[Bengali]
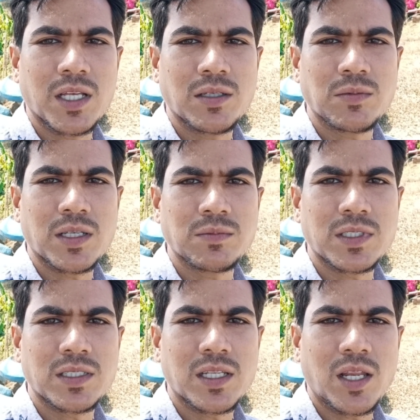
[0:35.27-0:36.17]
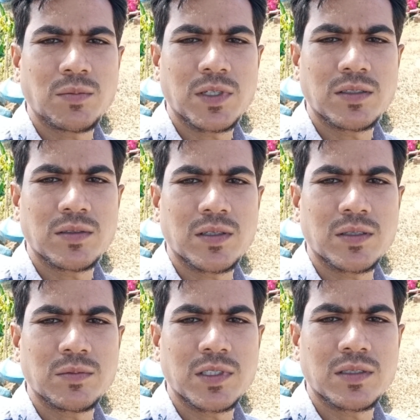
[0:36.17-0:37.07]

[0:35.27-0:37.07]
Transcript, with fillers: প্যানেল বক্সের ওয়ারিং ডায়াগ্রাম